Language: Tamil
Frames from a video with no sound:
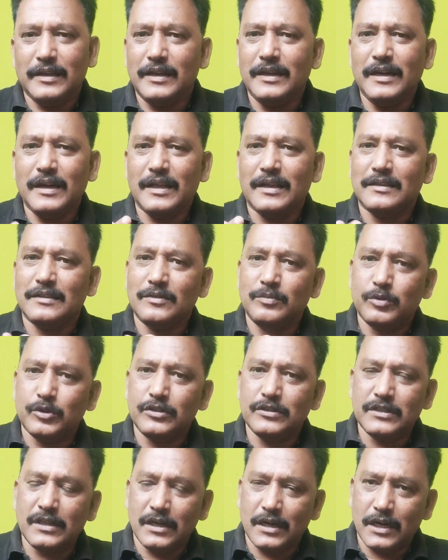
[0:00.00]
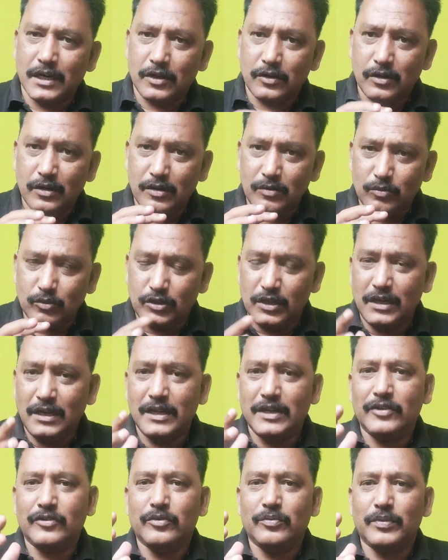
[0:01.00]
என்னடா இது பொது செயலாளர்னா
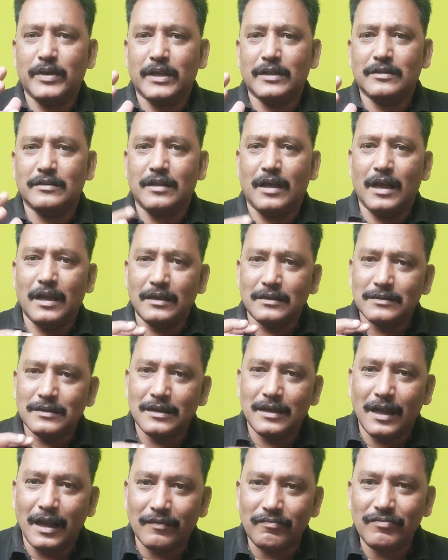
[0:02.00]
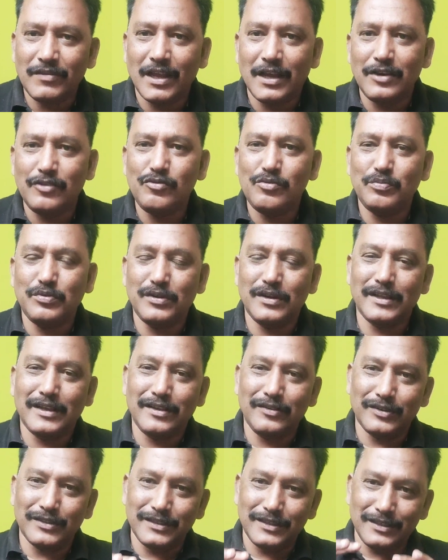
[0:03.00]
முதல் அறிவிப்பே அதுதான் அந்த
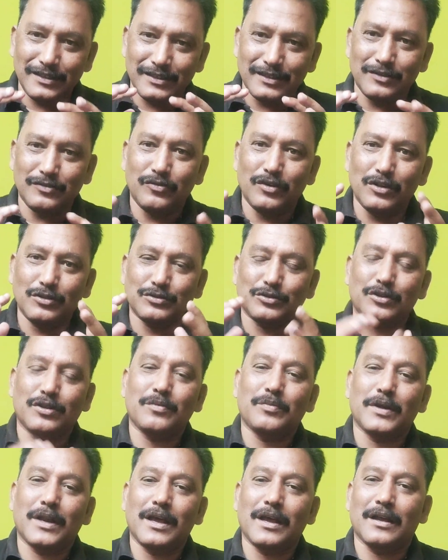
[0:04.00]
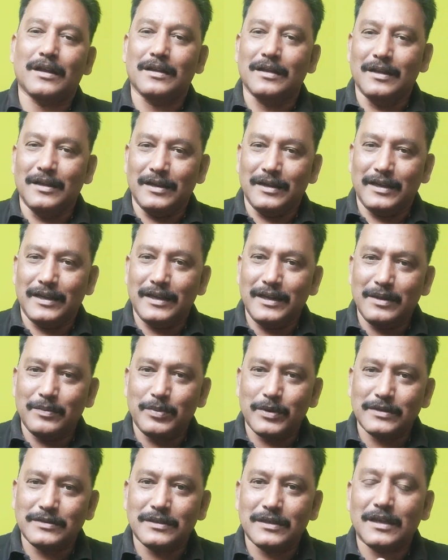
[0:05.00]
அறிவிப்புலேயே வந்து இவ்வளவு சொதப்பலா என்ன
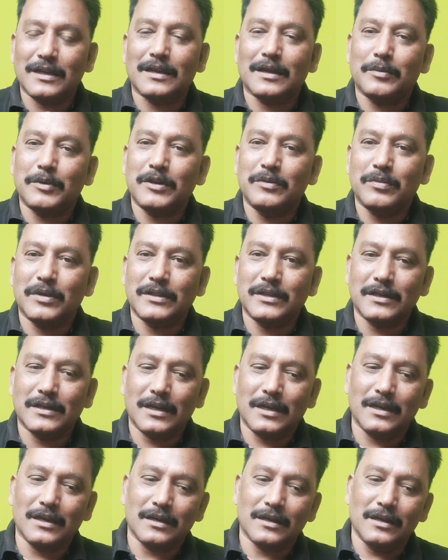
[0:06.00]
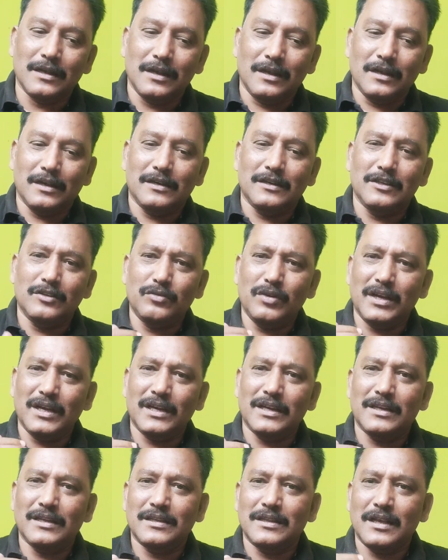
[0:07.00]
பிரச்சனை அப்படின்னு பார்த்தீங்கன்னா
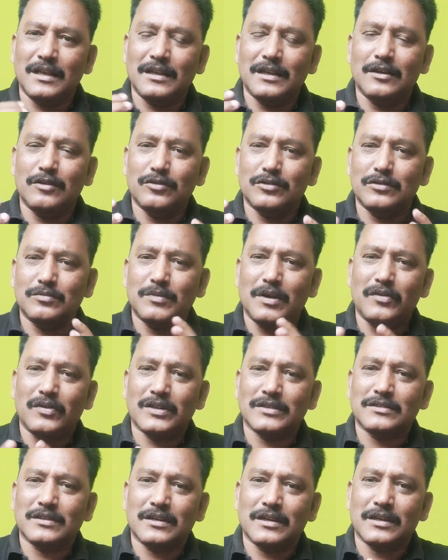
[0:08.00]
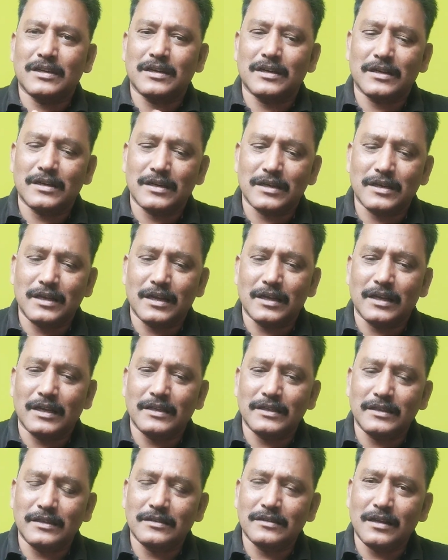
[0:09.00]
நிர்வாக ரீதியாக எழுபது மாவட்ட செயலர்கள் இருக்காங்க
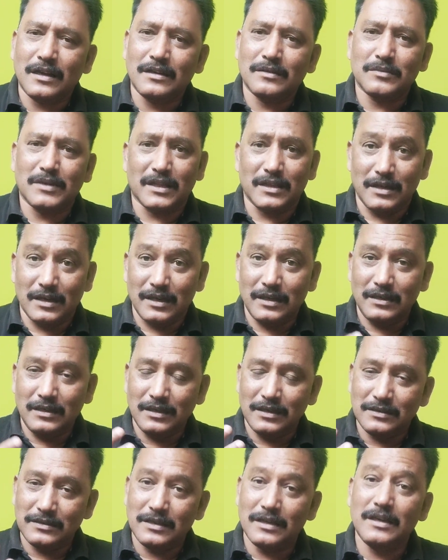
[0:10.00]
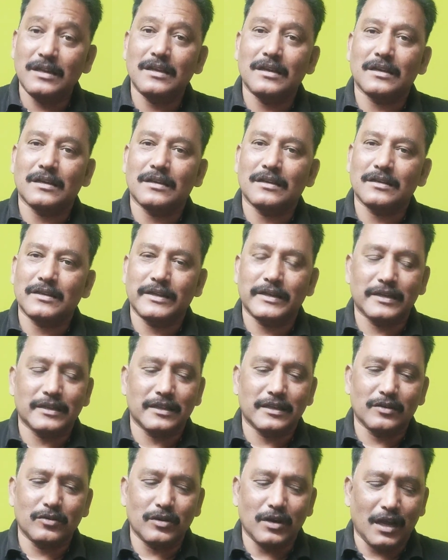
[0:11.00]
இருந்தாலும் அதில் சில
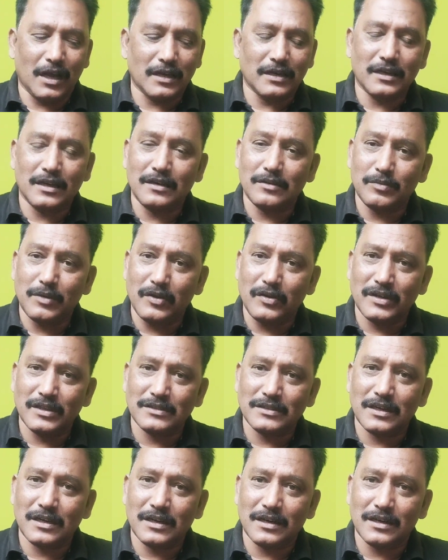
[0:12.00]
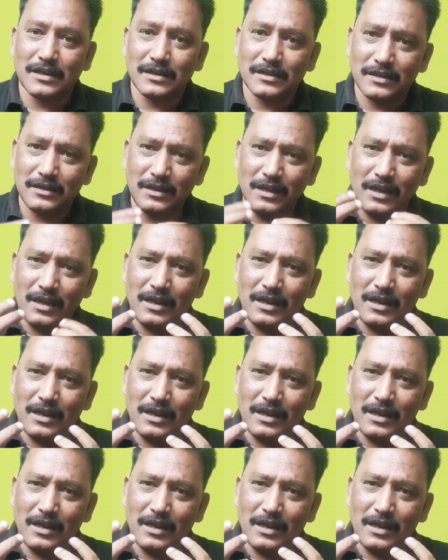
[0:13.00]
கிட்டத்தட்ட ஒரு ஆறு ஏழு மாவட்ட செயலர்களுக்கு